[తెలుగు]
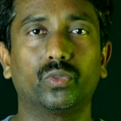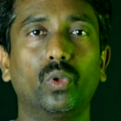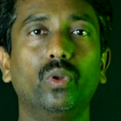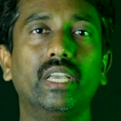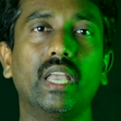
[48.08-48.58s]

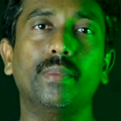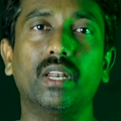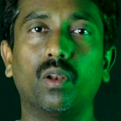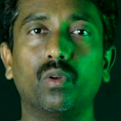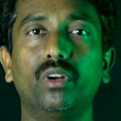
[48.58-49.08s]
సోనీ
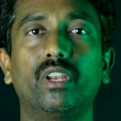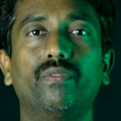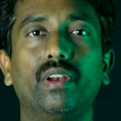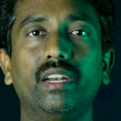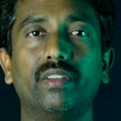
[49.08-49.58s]
కెమెరాలో
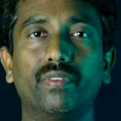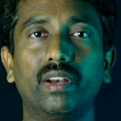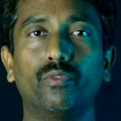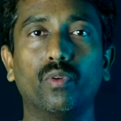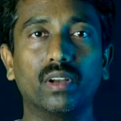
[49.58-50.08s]
డిఫరెంట్
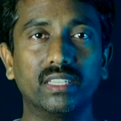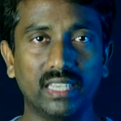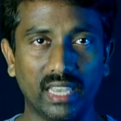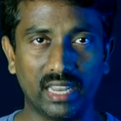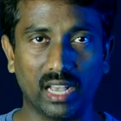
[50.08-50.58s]
డిఫరెంట్ ఫోకస్
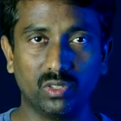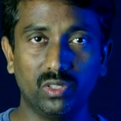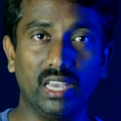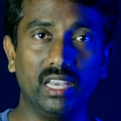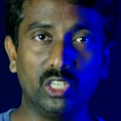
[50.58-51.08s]
ఏరియాస్
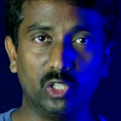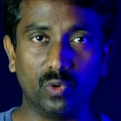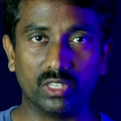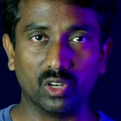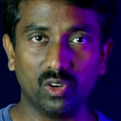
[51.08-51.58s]
ఏ ఏ
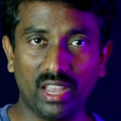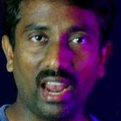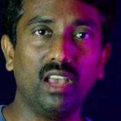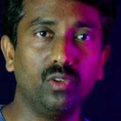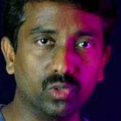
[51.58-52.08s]
సిచ్యువేషన్లో
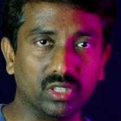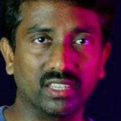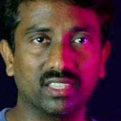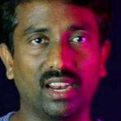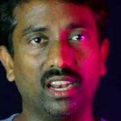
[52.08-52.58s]
ఎలా యూస్
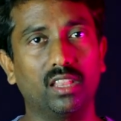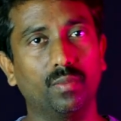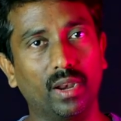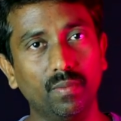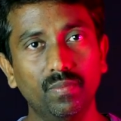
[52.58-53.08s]

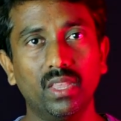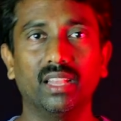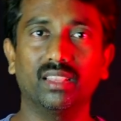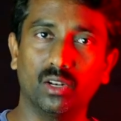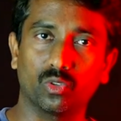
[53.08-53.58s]
చేస్తారనేది మనం
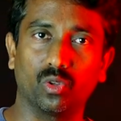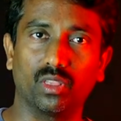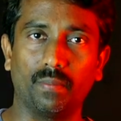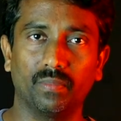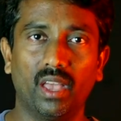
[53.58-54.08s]

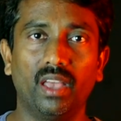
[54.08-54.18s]
తెలుసుకుందాం